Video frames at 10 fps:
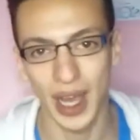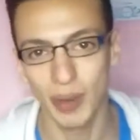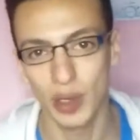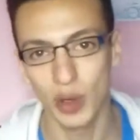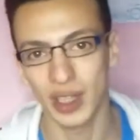
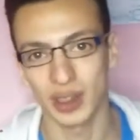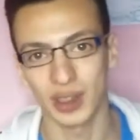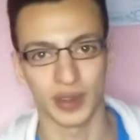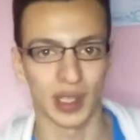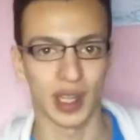عامل وقت
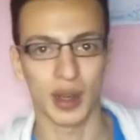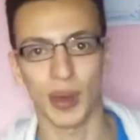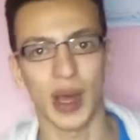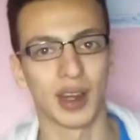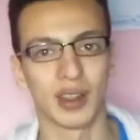في
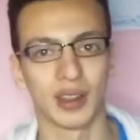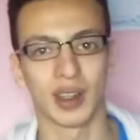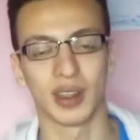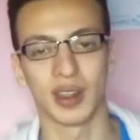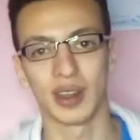الربح على
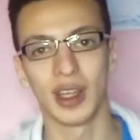الانترنت